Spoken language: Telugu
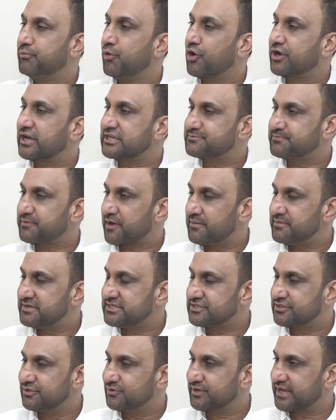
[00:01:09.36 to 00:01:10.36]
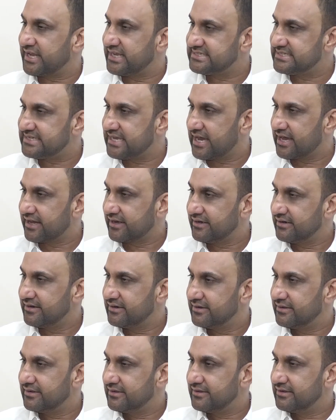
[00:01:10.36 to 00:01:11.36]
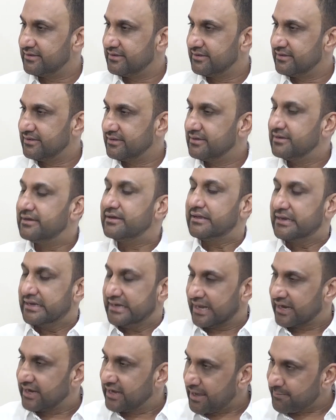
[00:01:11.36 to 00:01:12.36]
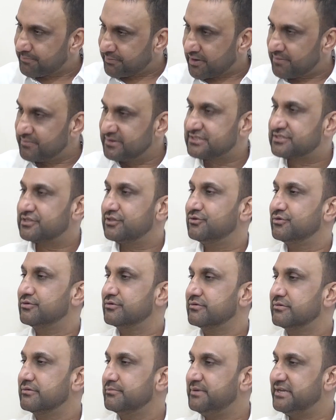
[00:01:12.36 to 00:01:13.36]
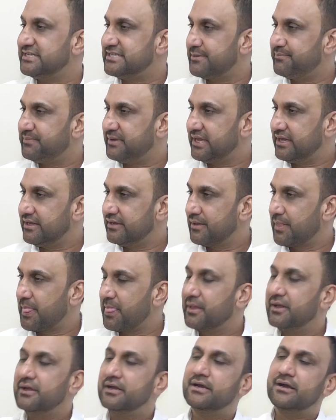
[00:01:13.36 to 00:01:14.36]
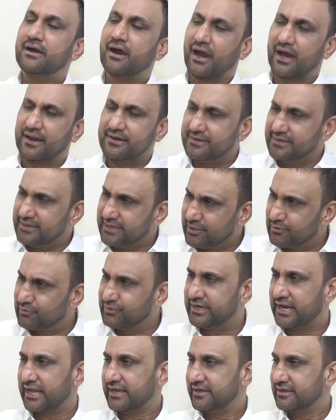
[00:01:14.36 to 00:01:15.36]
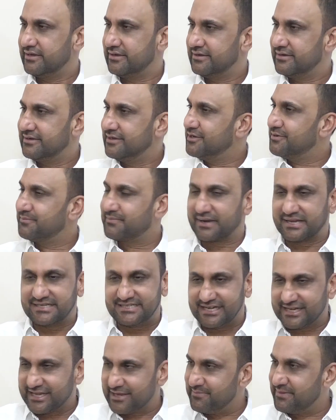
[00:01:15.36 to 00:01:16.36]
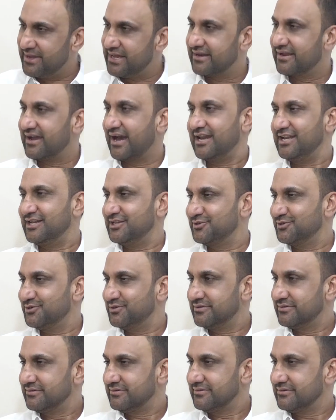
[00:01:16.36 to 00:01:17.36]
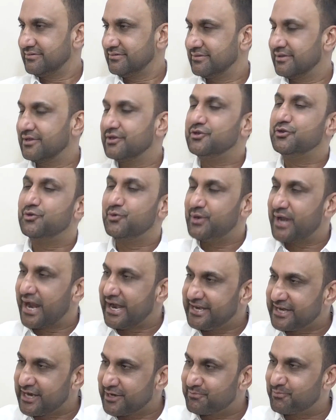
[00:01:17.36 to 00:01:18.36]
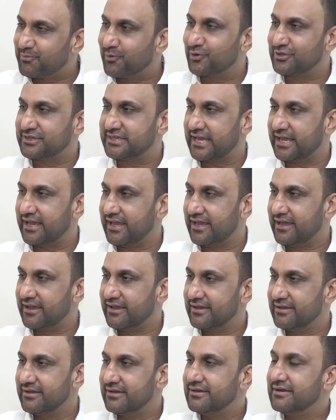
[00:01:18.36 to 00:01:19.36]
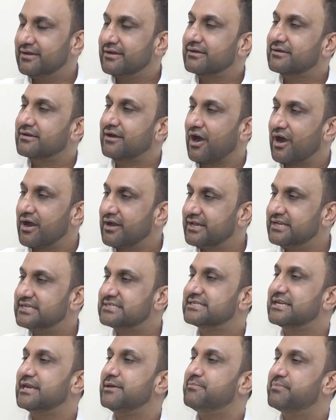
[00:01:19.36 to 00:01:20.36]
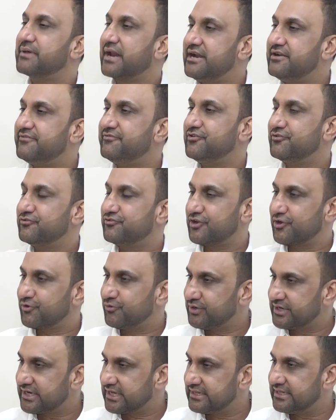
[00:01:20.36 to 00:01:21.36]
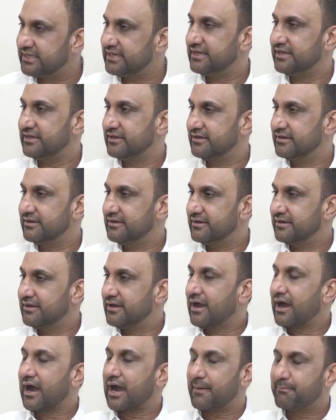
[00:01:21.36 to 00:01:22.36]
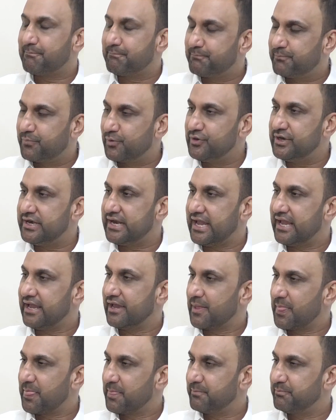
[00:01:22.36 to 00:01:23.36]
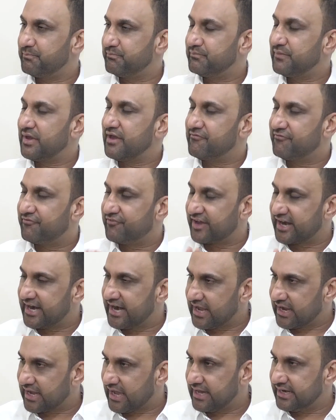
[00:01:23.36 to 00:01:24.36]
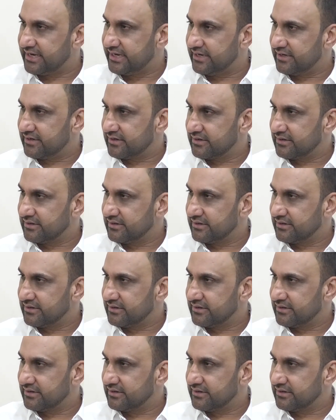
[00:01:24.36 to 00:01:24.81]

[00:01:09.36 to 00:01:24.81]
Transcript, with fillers: బోకస్ ప్రామిస్లు కేసీఆర్ లంగా ప్రామిస్లు బీజేపీ అన్నీ ఉన్నాయి ప్రజలకి మేలు కాలేదు యునైటెడ్ పోతే కాంగ్రెస్కి బ్రైట్ ఫ్యూచర్ ఉంటుంది అప్పుడే ఎవరైనా కానీ